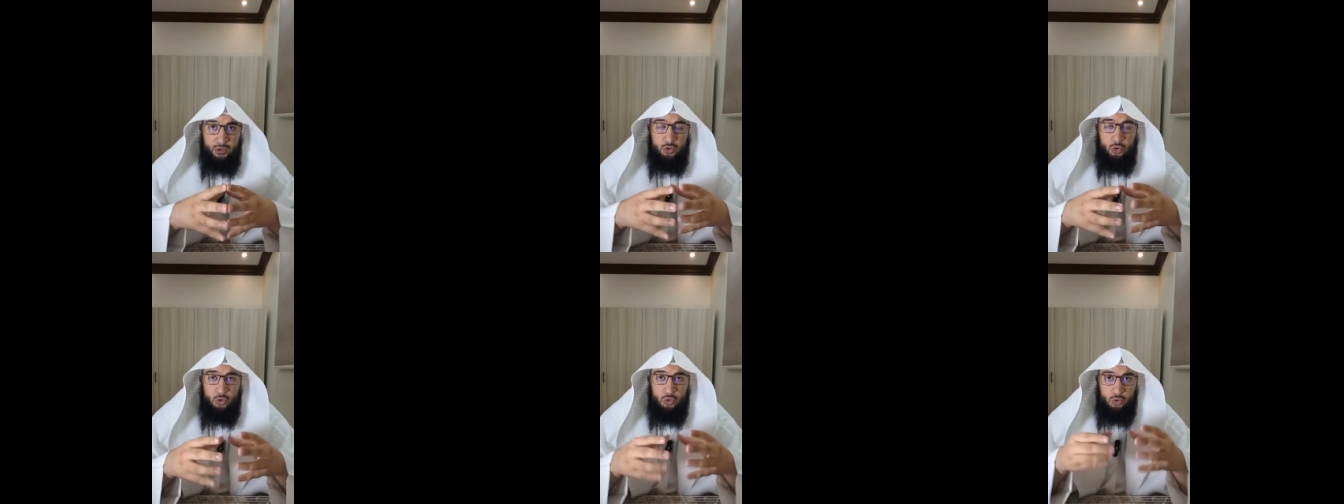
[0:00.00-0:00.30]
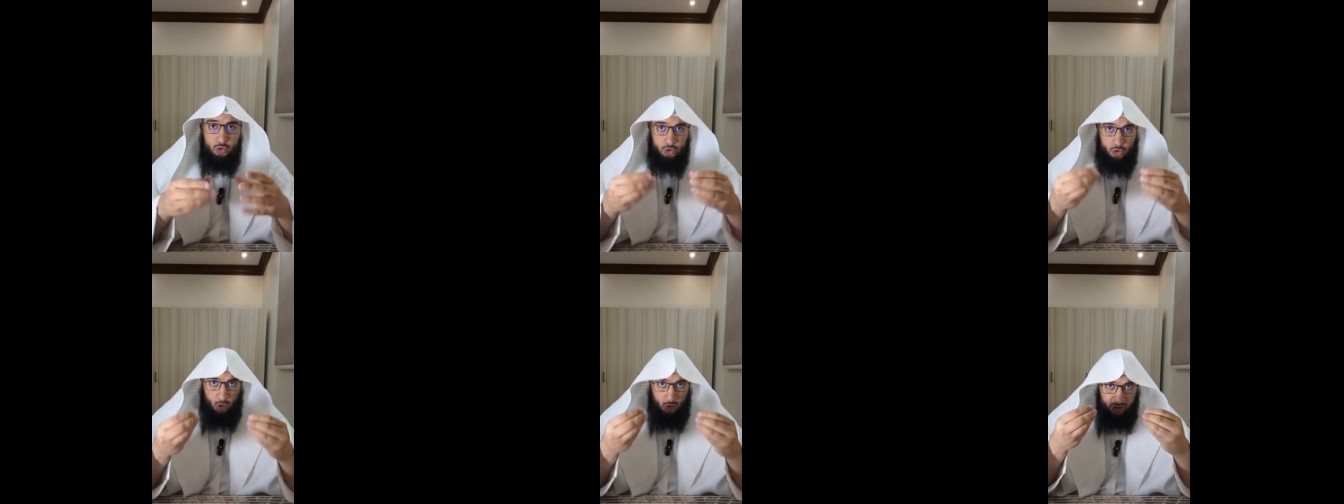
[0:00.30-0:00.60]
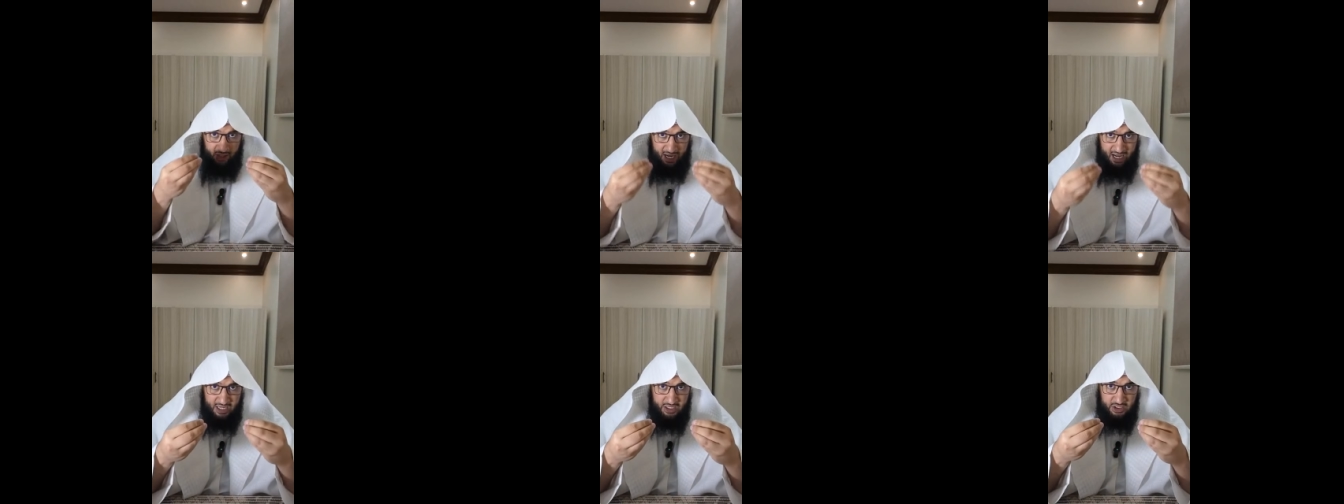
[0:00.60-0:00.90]
et tu
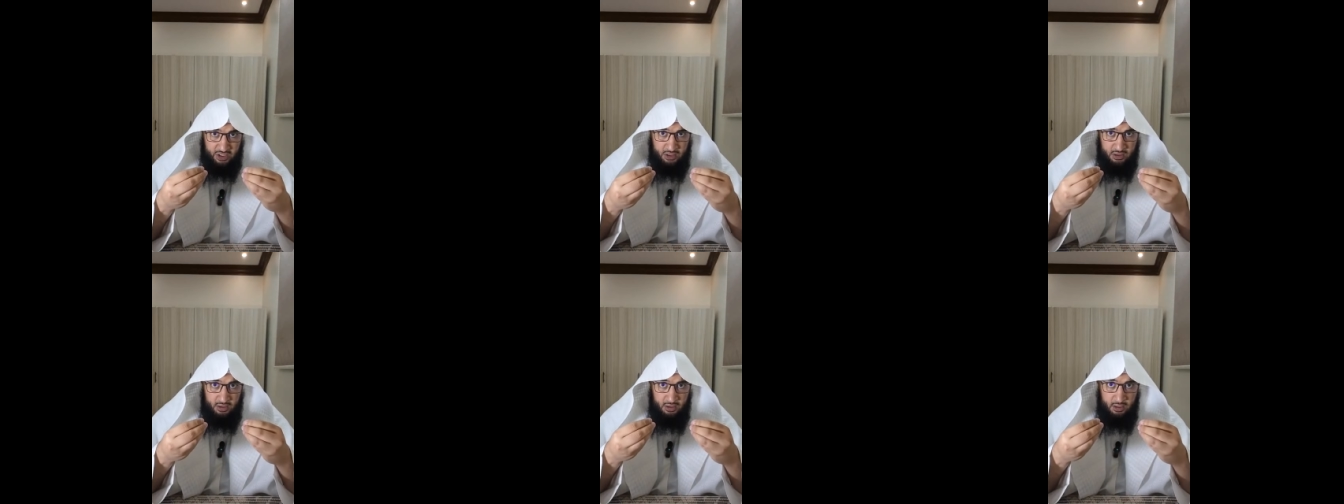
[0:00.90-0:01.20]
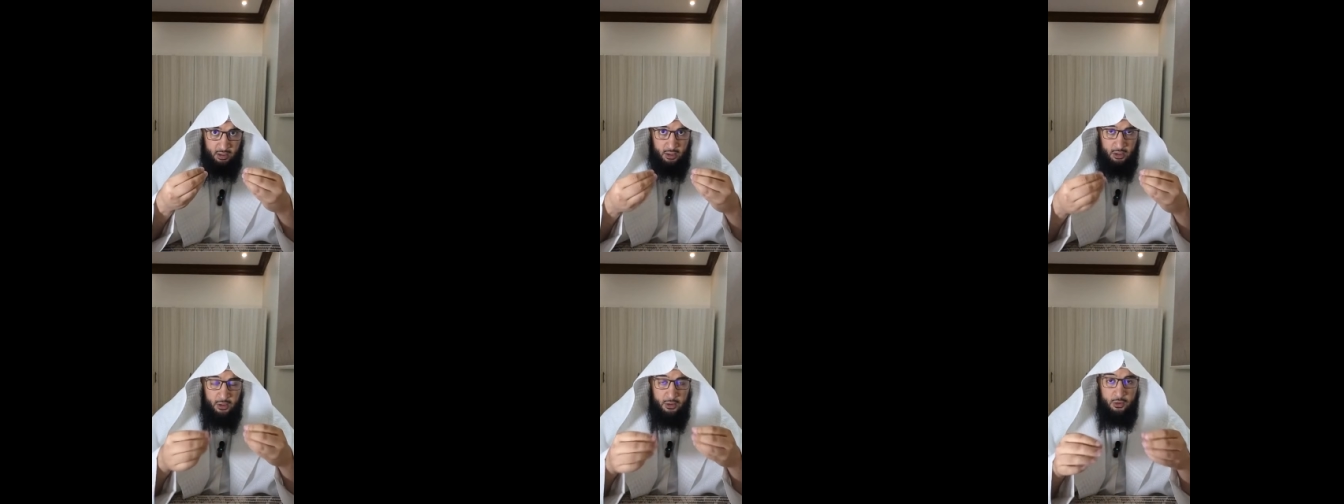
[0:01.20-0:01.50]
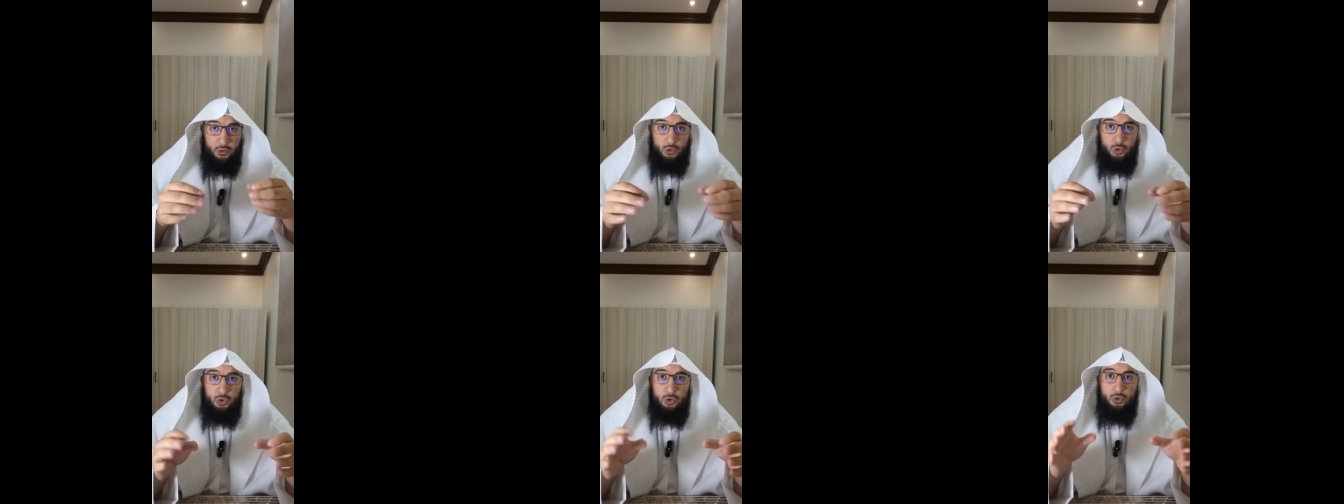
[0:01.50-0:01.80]
t'engages
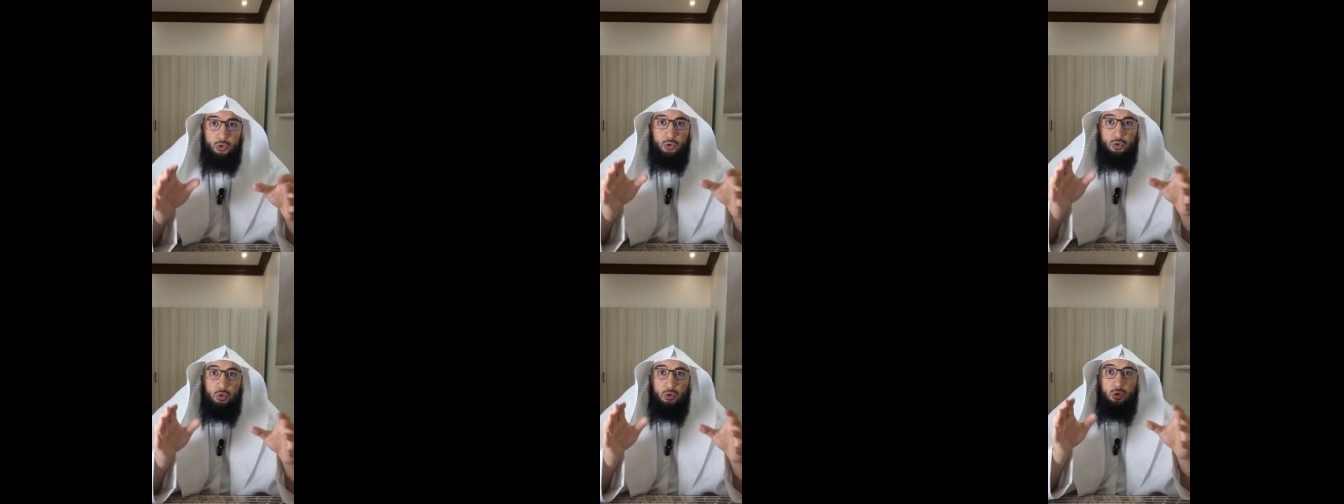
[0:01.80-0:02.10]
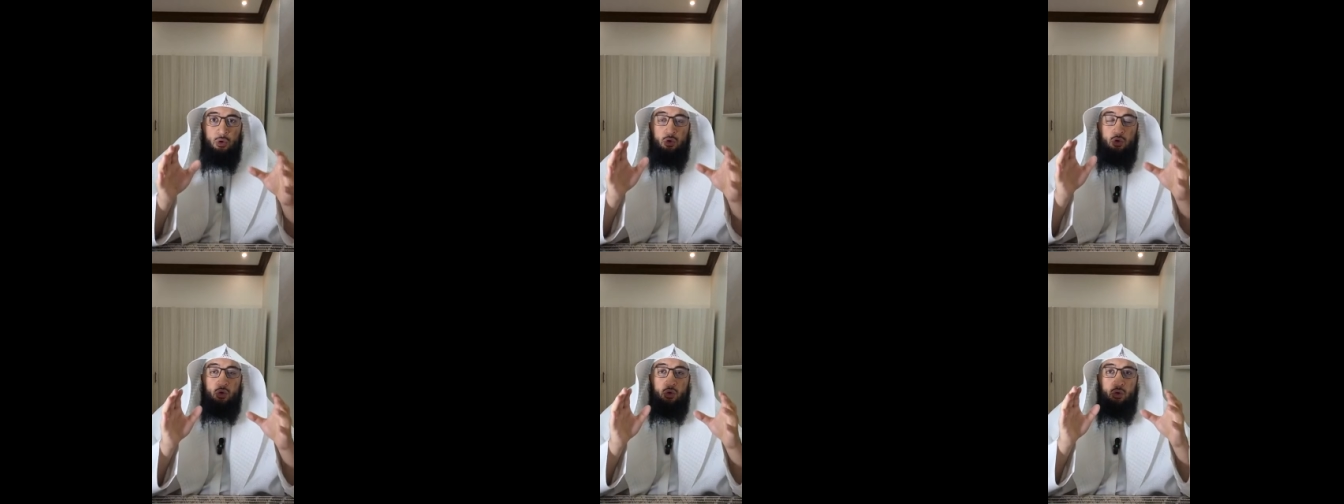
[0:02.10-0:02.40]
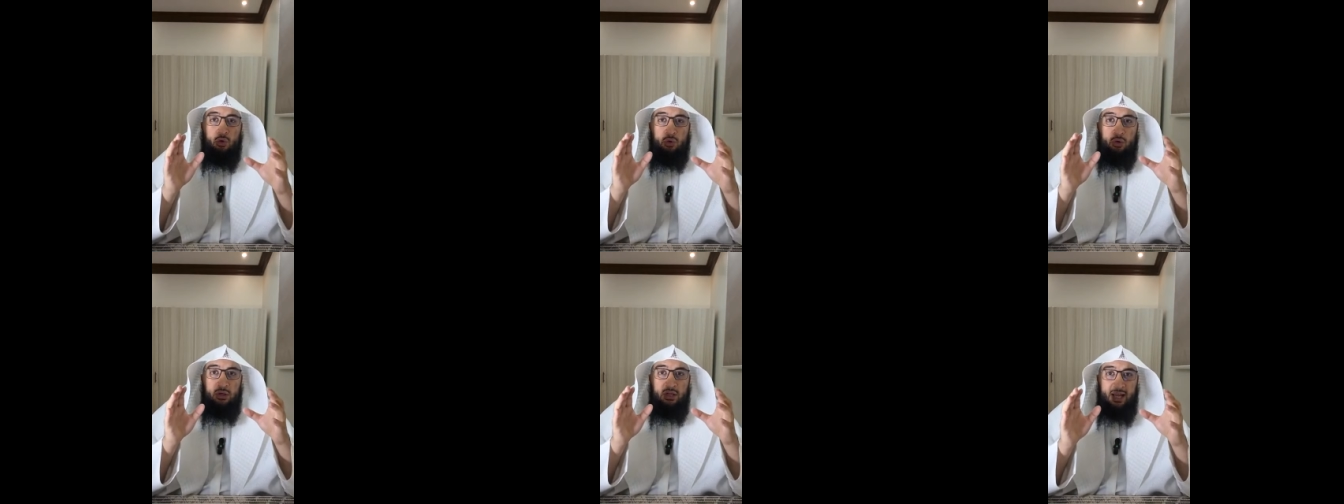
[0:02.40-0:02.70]

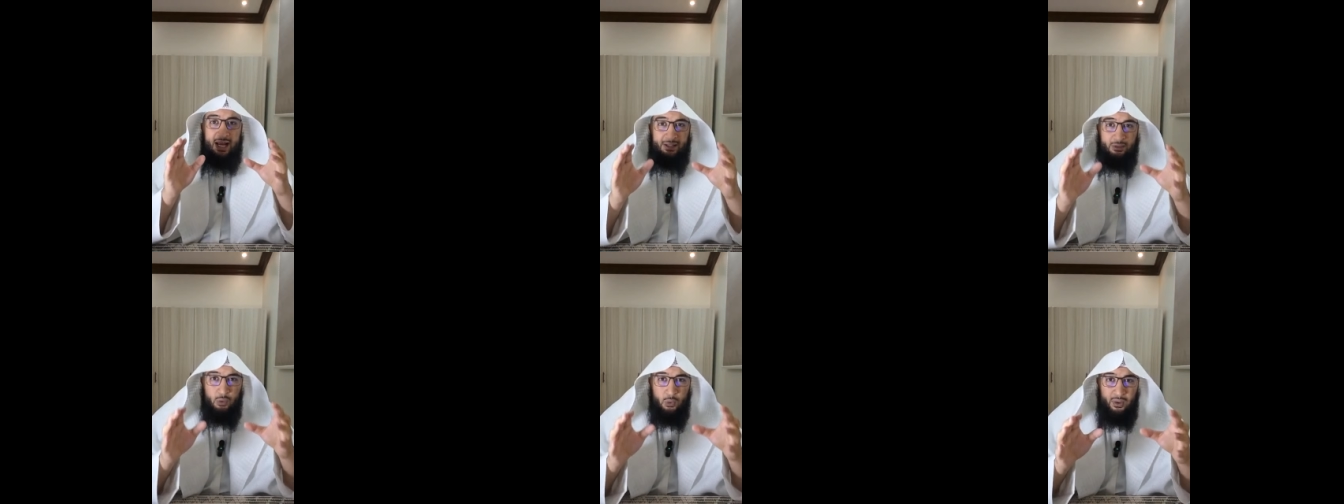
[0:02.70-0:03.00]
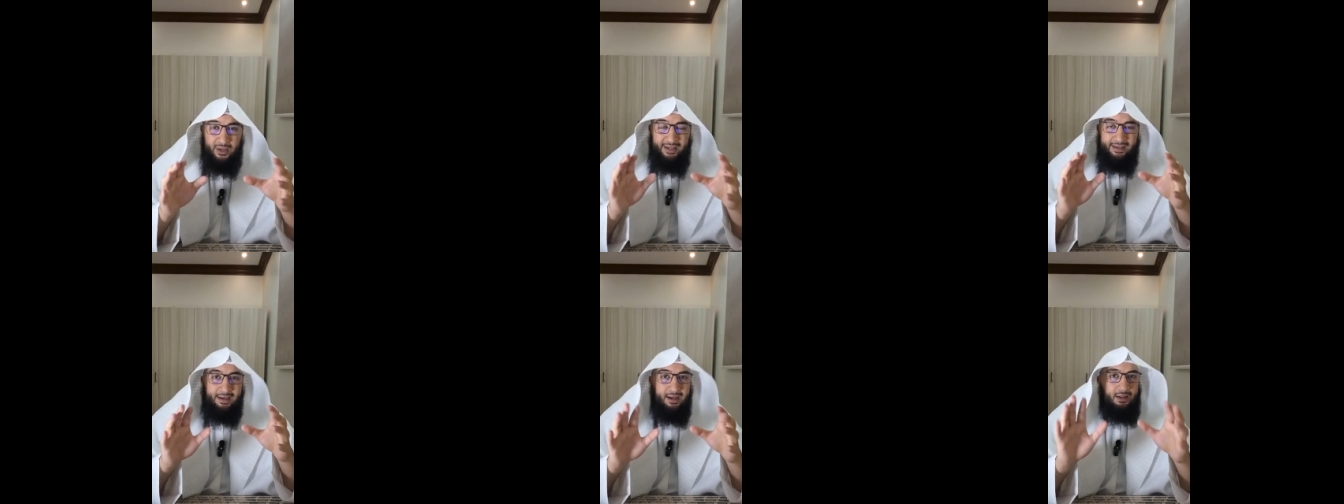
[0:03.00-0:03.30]
n'adorer